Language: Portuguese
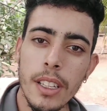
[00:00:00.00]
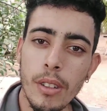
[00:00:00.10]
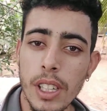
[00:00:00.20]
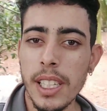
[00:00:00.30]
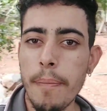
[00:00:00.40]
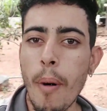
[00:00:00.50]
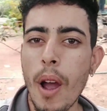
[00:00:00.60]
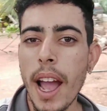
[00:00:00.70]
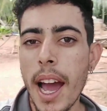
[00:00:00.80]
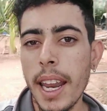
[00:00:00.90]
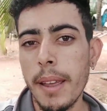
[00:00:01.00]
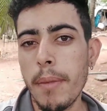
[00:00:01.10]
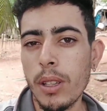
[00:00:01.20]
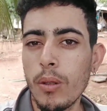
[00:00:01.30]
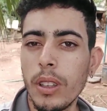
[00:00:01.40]
Se vocês apoiarem aí
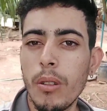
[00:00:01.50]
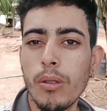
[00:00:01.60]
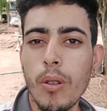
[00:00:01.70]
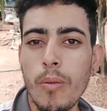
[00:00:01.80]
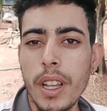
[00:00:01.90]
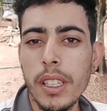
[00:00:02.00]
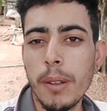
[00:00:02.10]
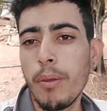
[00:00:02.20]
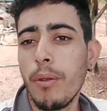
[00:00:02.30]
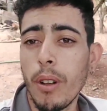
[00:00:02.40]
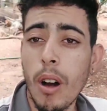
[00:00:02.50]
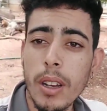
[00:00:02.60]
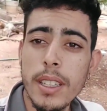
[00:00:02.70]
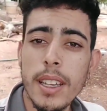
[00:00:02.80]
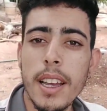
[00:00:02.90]
mais conteúdos como esse, tipo
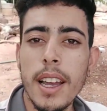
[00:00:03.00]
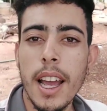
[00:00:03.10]
vlogs,